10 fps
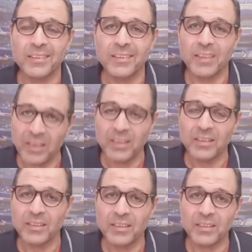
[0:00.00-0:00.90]
ها
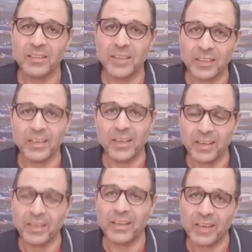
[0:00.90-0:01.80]
يعني
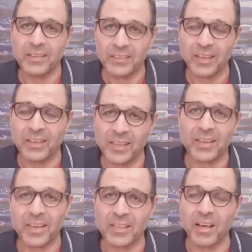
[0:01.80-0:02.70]
يعني ده ده
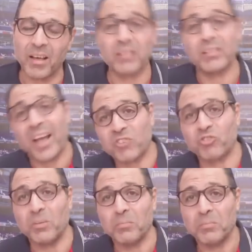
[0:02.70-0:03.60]
كده اطلع
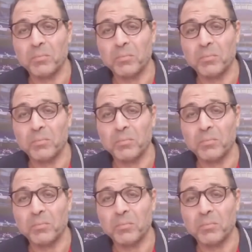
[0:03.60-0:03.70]
اشتم